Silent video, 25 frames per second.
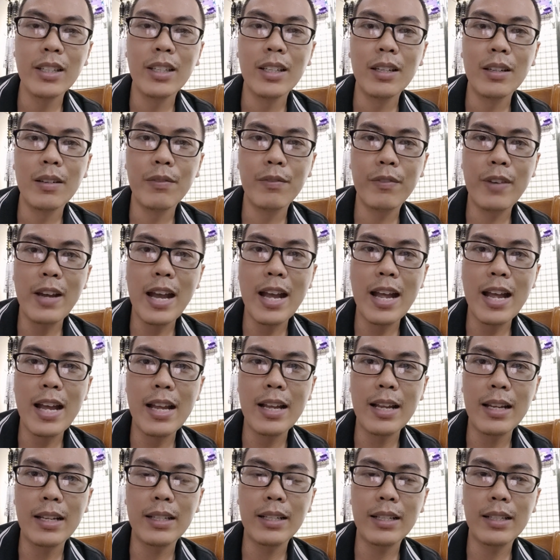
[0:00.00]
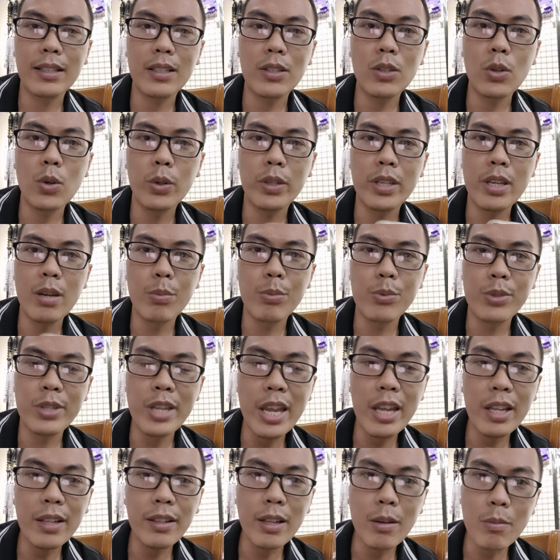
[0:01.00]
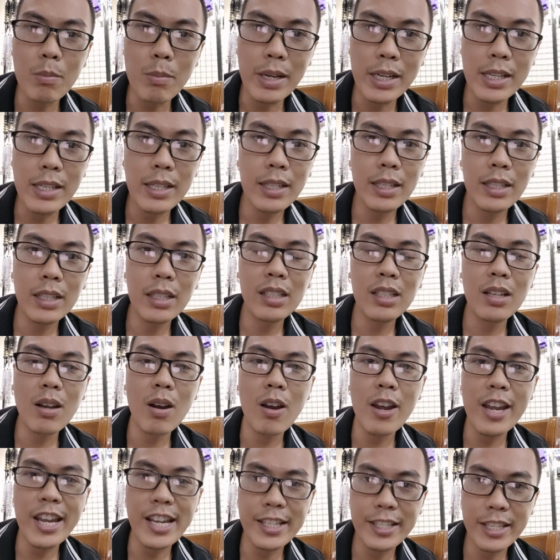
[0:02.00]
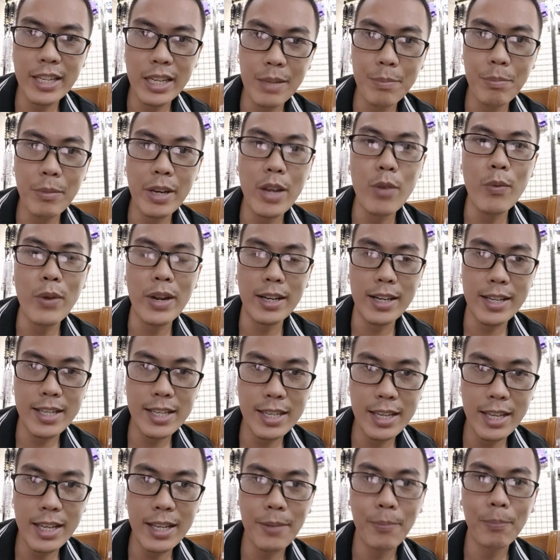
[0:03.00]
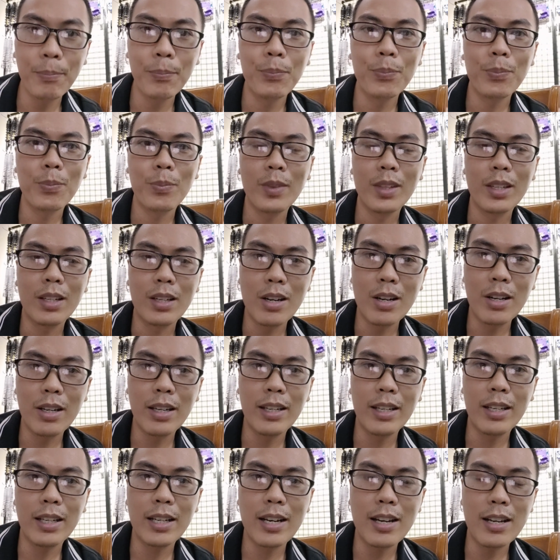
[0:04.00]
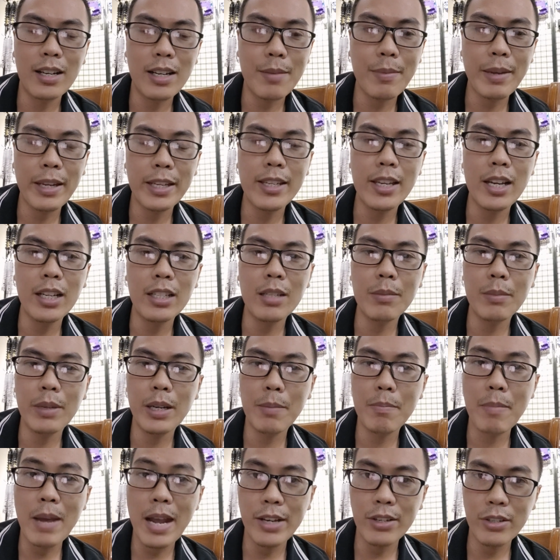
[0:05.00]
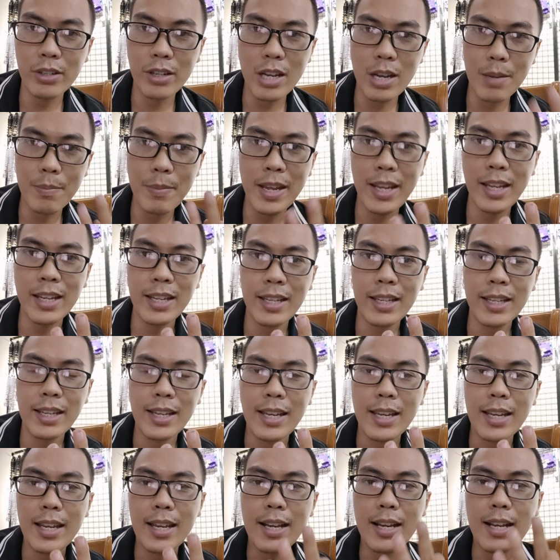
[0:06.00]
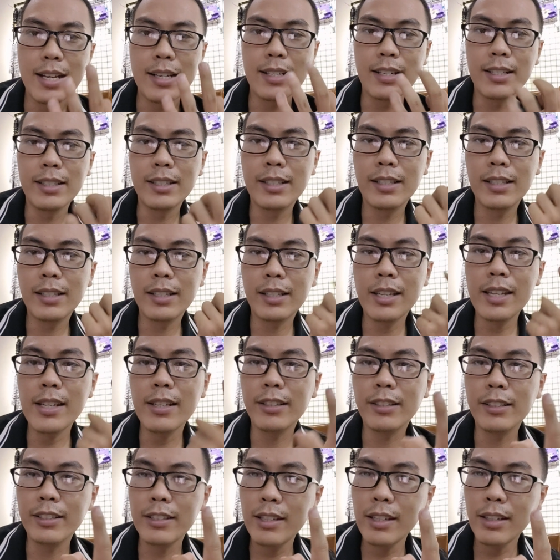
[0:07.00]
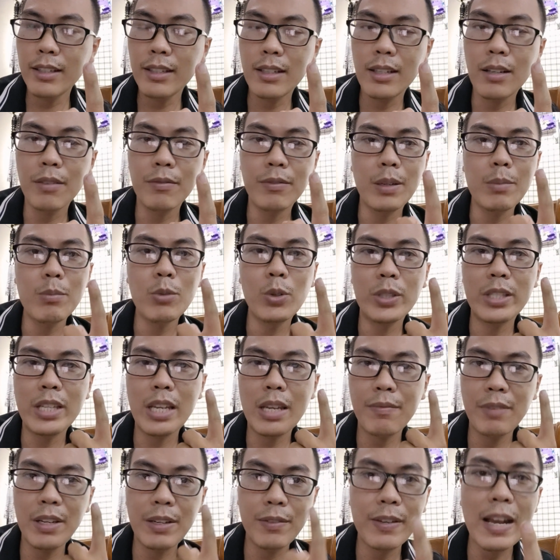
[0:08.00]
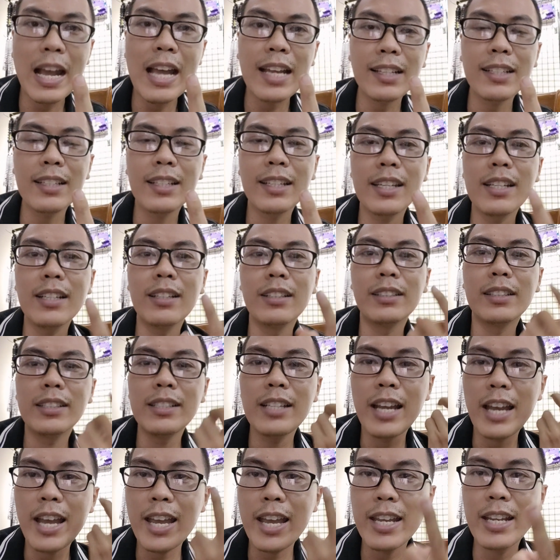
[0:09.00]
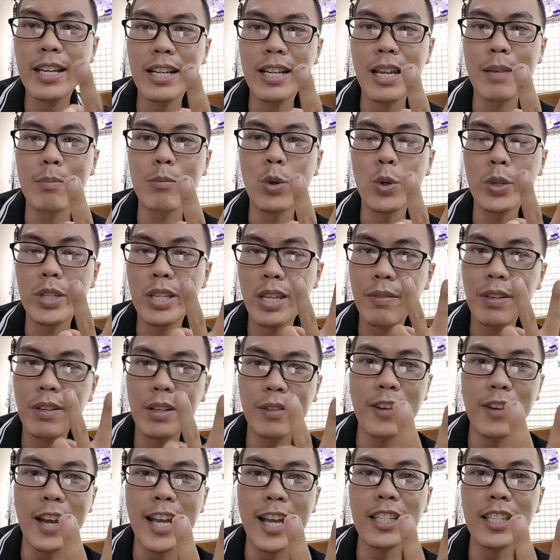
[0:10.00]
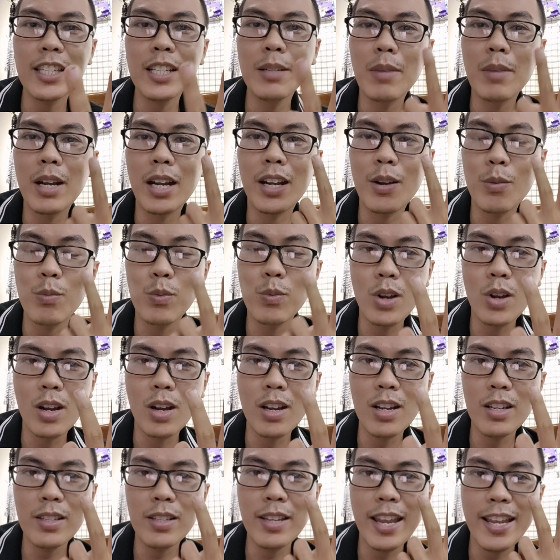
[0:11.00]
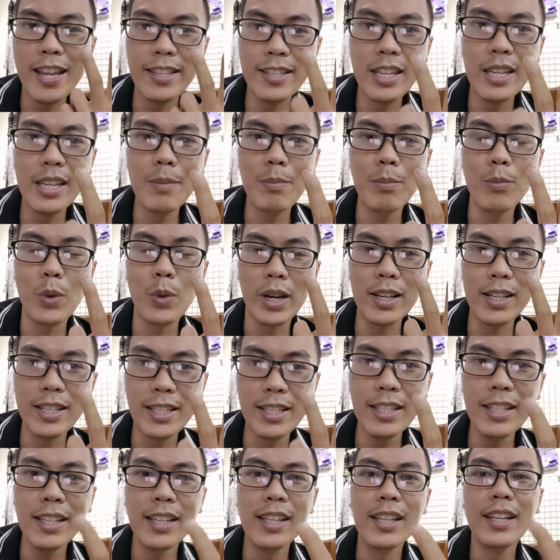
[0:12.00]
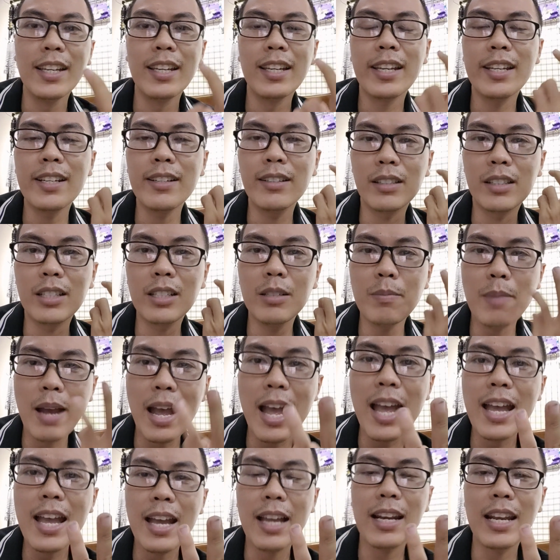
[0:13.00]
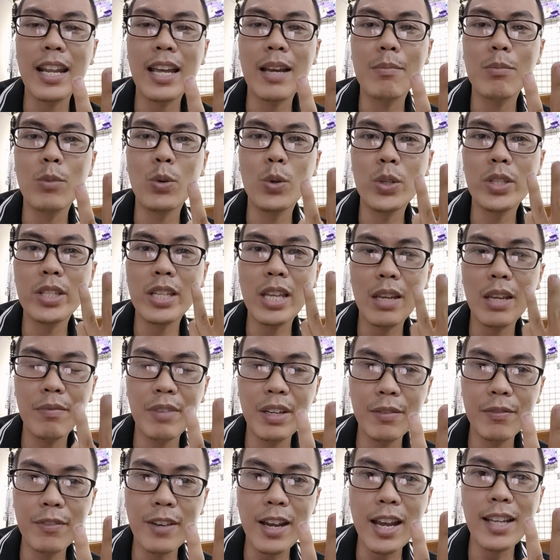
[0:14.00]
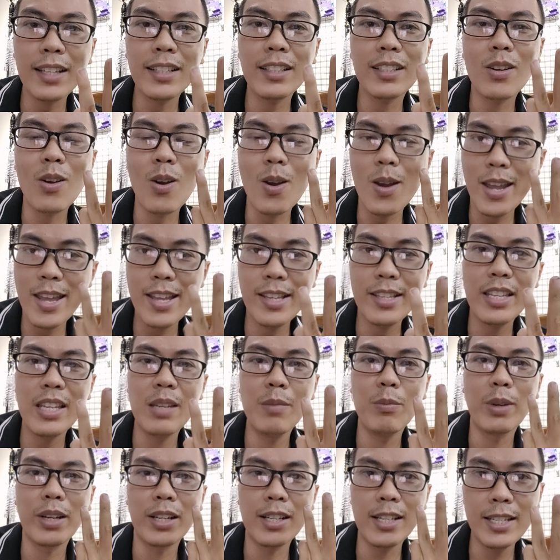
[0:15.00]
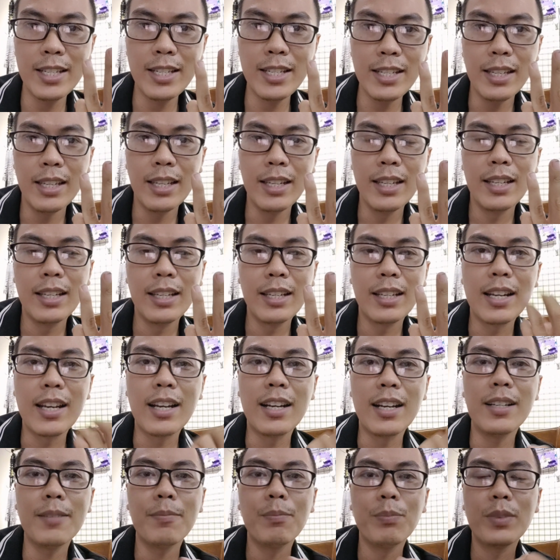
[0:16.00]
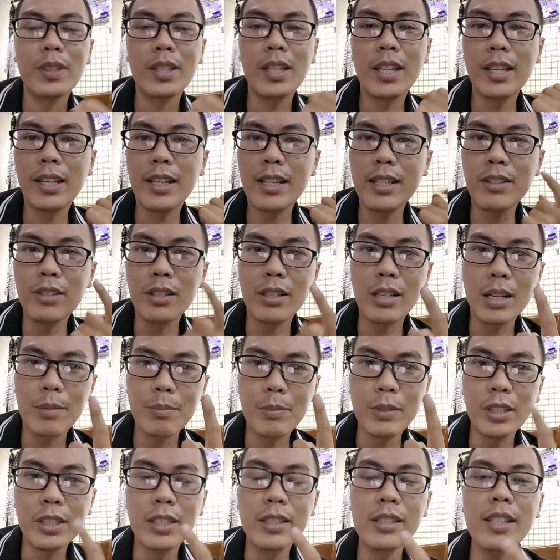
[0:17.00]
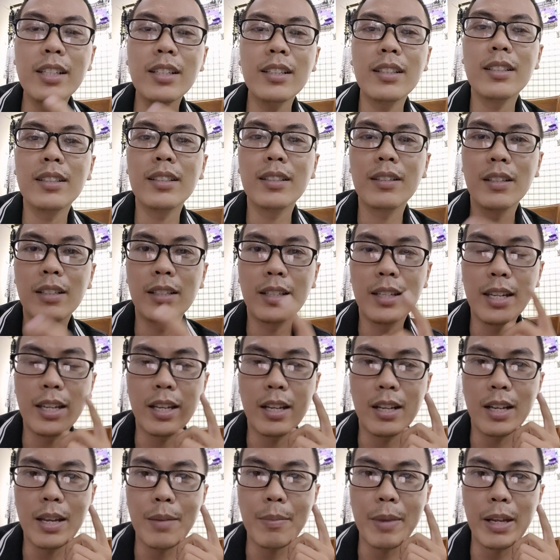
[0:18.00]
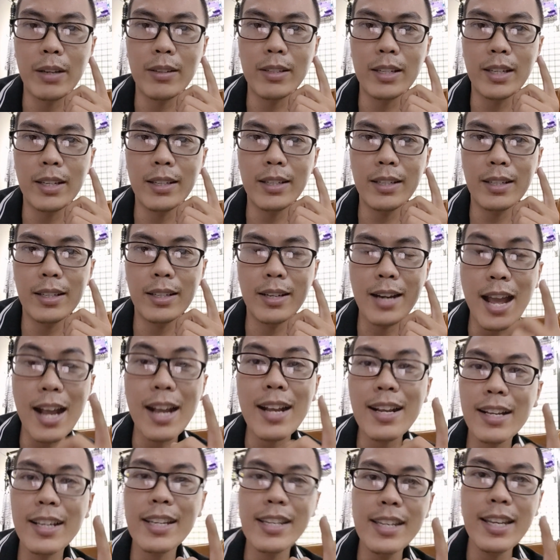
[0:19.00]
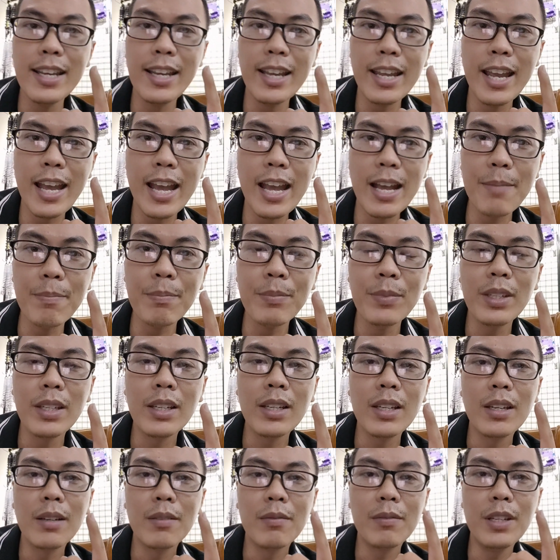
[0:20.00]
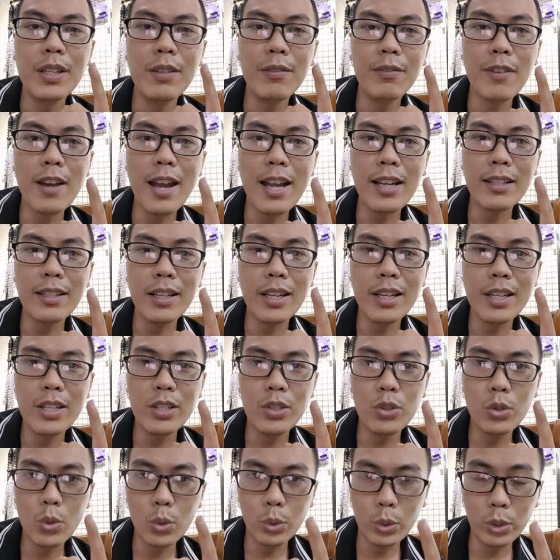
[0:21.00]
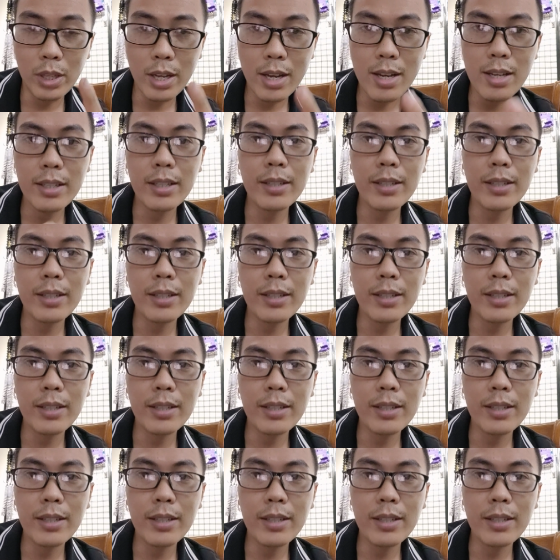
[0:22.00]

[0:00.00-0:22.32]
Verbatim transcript: và nó thuộc dòng xe thông minh có eSIM để quản lý ha. Rồi, đó các bạn nhớ cho mình ba trường hợp ha. À, người cái người thứ nhất không phải mua xe VinFast, cái người thứ hai là mua xe VinFast nhưng mà không có eSIM quản lý, cái người thứ ba là mua xe VinFast có eSIM quản lý. Đó, thì cái trường hợp người thứ nhất thì các bạn có thể đăng ký cái app VinFast e-scooter